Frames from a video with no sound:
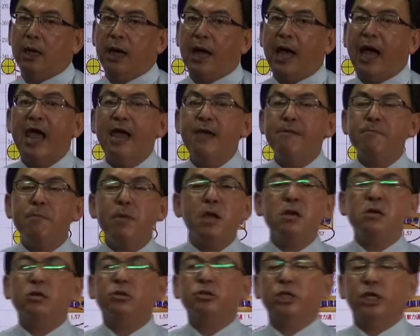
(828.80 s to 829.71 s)
还没
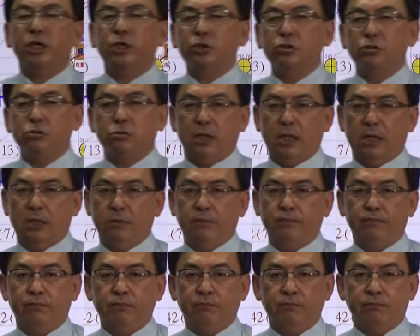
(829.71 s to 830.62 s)
有结束啊！
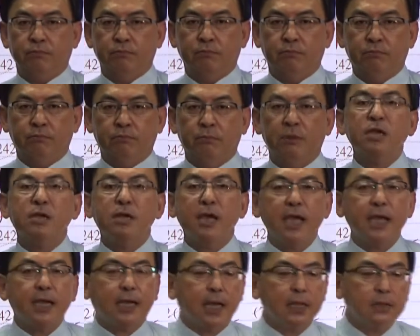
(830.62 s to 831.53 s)
您
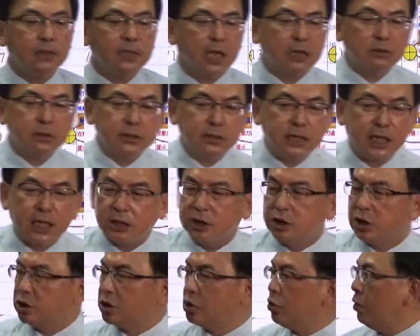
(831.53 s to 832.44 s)
可以看到，这个
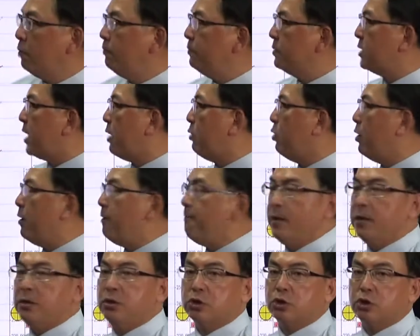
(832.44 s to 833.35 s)
就是我们带会员
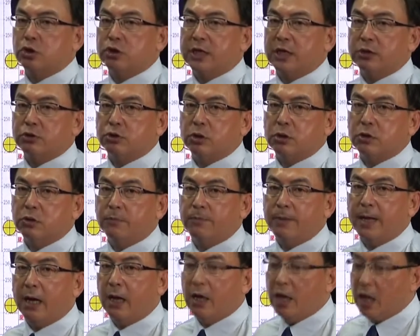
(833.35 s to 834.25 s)
朋友所操作股
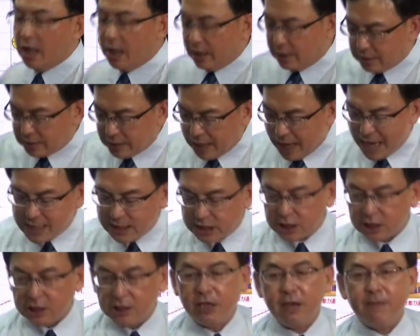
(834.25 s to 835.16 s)
票。但
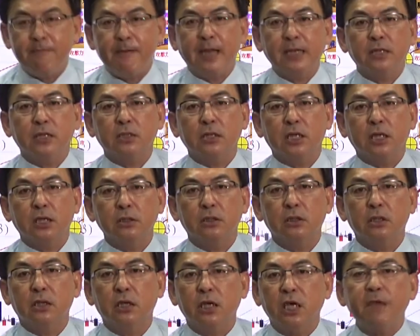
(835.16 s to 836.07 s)
是一般人呢，
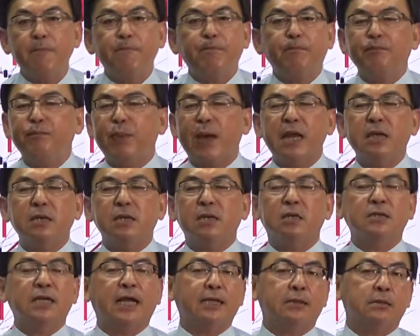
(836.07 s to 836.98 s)
一般
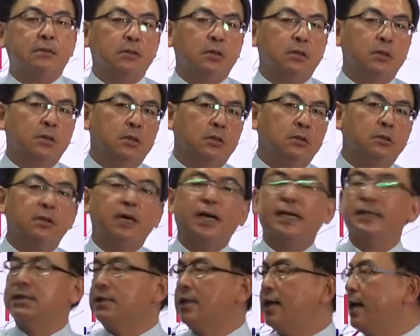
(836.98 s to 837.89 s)
人呢，
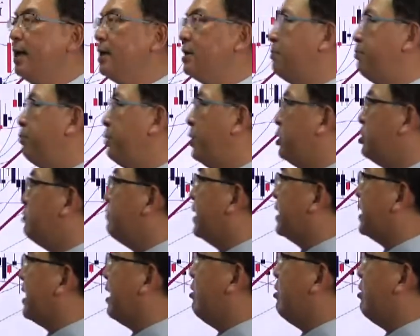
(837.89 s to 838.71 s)
哇，GIS 不会去买，